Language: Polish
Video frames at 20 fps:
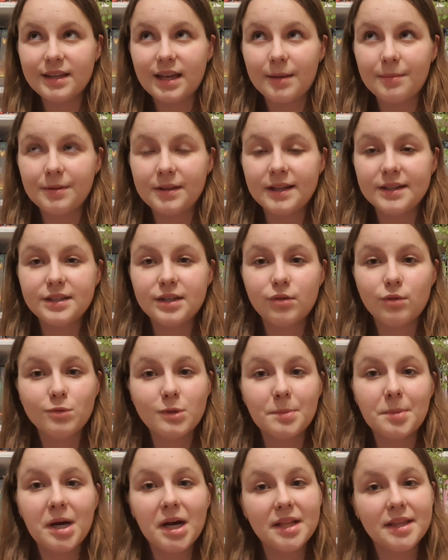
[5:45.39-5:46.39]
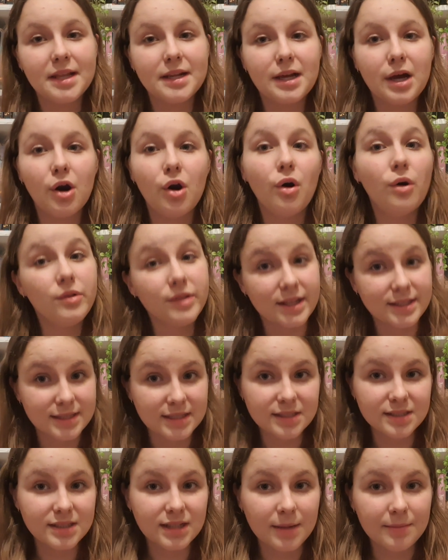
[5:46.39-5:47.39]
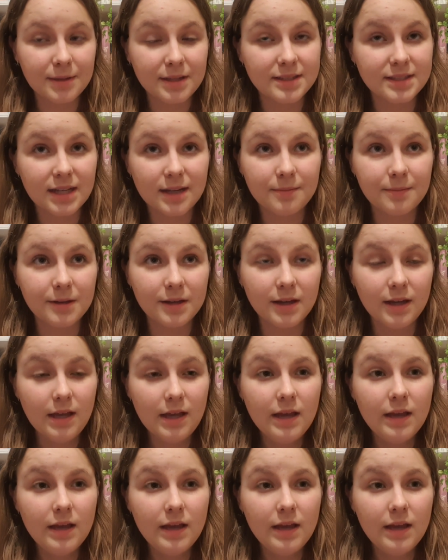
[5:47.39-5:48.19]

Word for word: jakby nasza główna bohaterka, ona zaczyna mieć jakby